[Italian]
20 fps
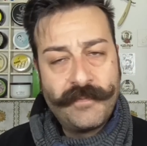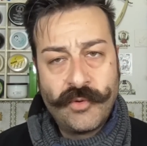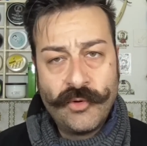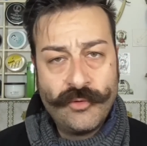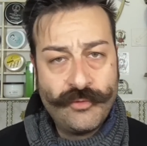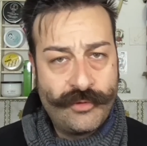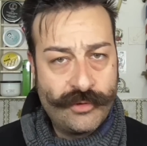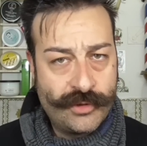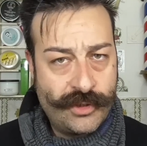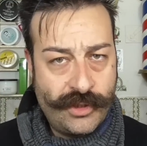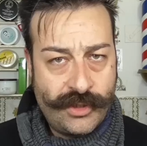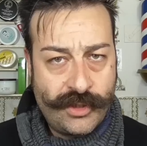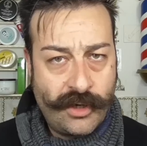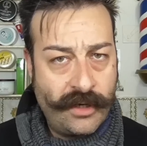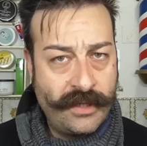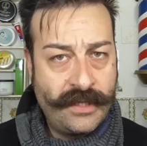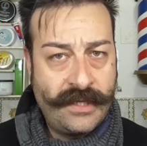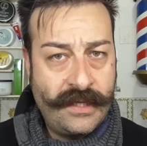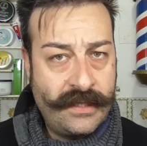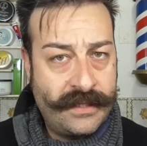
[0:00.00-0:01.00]
punto sui
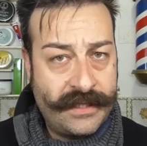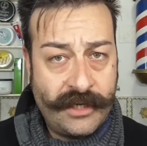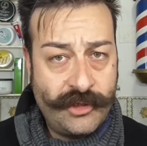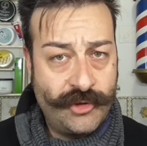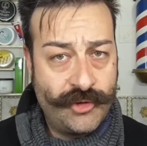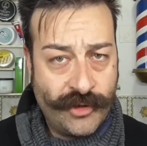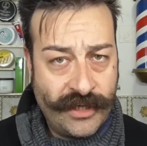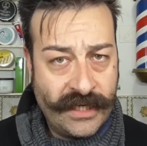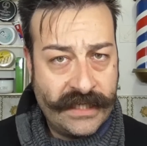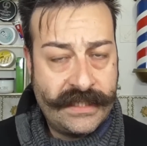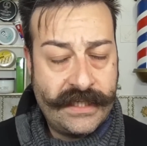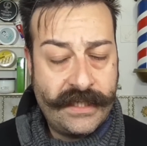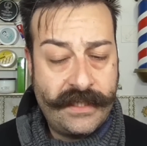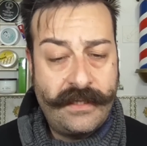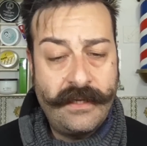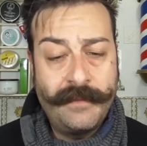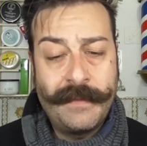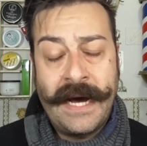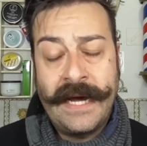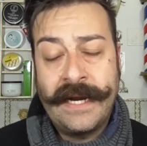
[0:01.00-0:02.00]
soliti tre giorni a
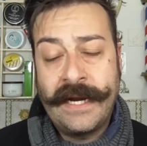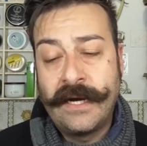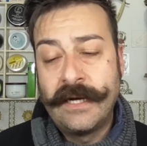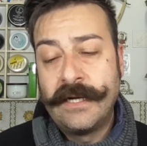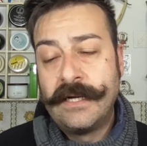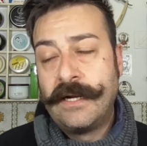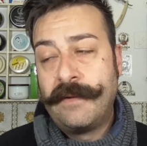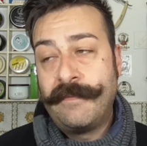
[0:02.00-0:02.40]
settimana,